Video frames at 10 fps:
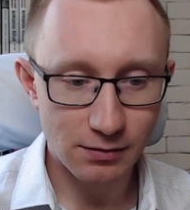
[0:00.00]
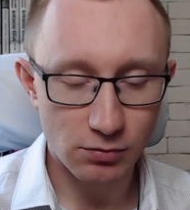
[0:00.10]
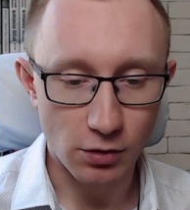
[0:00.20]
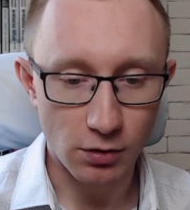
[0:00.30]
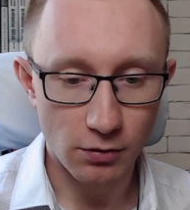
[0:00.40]

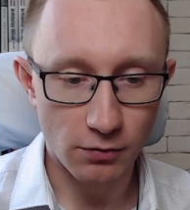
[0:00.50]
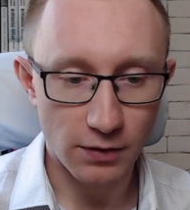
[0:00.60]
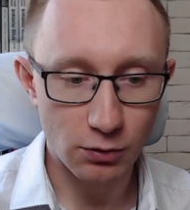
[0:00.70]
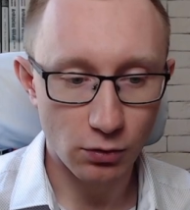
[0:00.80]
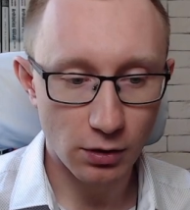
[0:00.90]
to
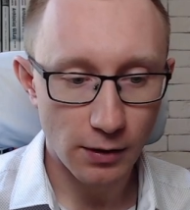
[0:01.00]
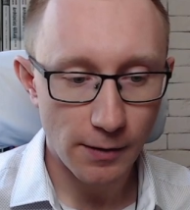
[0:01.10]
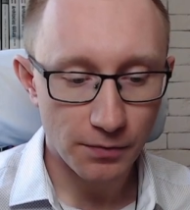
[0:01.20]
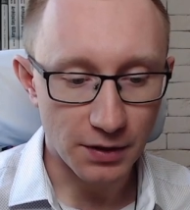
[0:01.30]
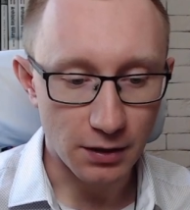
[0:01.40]
według
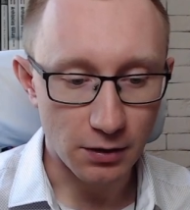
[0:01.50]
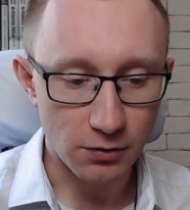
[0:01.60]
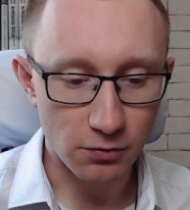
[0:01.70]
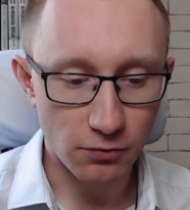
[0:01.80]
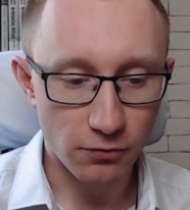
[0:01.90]
E,
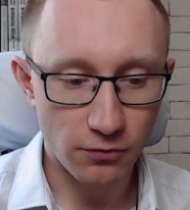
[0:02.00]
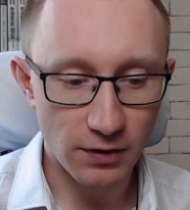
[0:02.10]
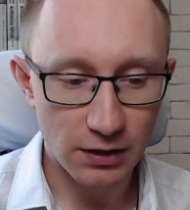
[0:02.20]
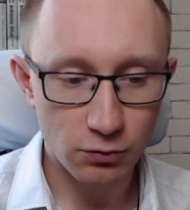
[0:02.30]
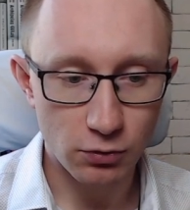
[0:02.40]

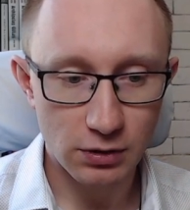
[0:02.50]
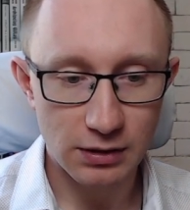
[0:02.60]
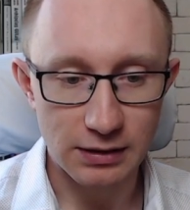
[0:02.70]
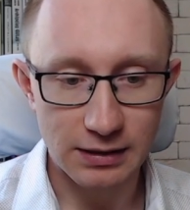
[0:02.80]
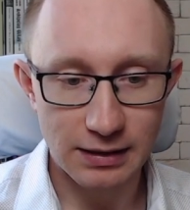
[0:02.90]
według
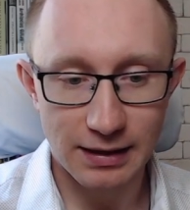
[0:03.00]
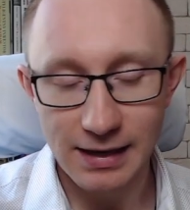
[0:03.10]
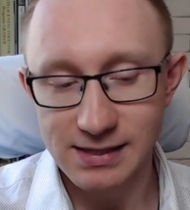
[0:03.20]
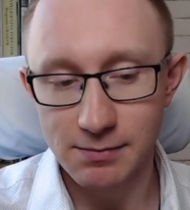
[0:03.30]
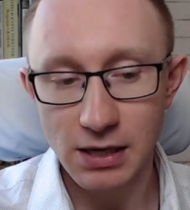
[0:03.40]
e,
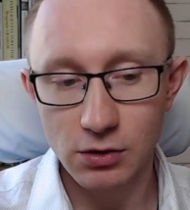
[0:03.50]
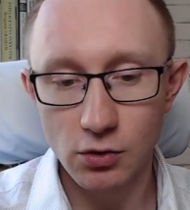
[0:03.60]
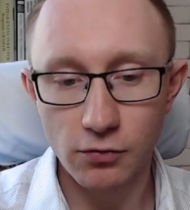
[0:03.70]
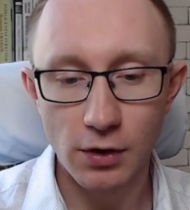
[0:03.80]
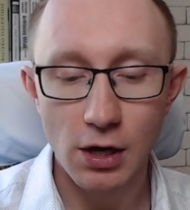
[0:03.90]
klasy
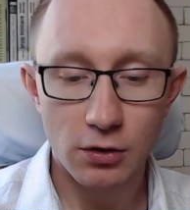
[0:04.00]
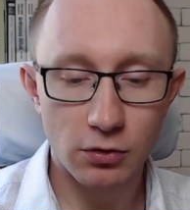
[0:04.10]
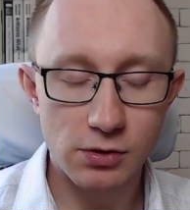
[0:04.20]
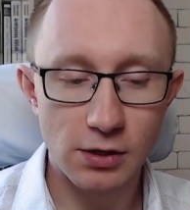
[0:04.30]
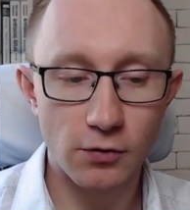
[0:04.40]
mediów, no
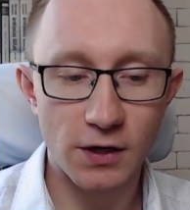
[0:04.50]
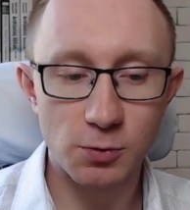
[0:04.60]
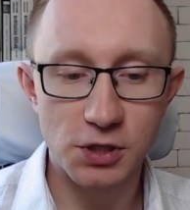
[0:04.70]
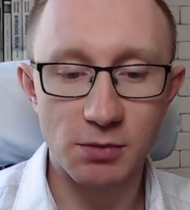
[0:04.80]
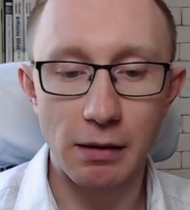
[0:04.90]
to
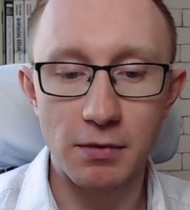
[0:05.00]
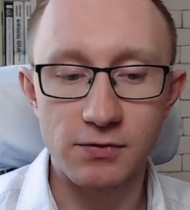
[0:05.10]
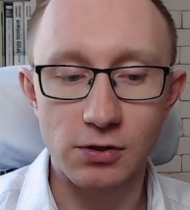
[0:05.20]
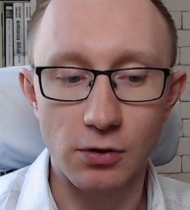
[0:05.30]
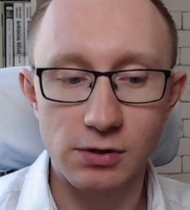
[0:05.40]
zauważmy, że mamy
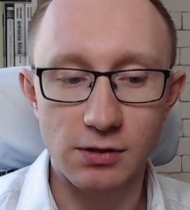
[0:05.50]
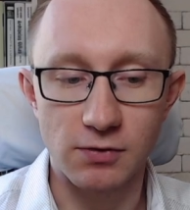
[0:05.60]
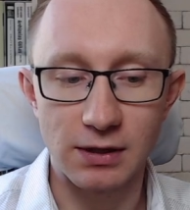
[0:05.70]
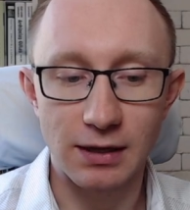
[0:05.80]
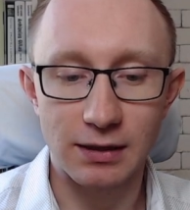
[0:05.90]
wzrost w
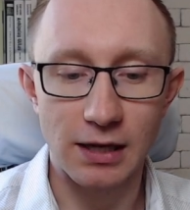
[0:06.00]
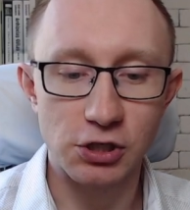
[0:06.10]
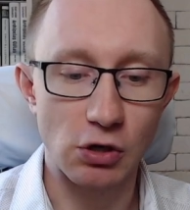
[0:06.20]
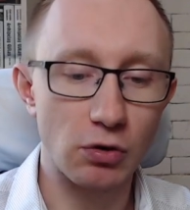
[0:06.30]
internecie.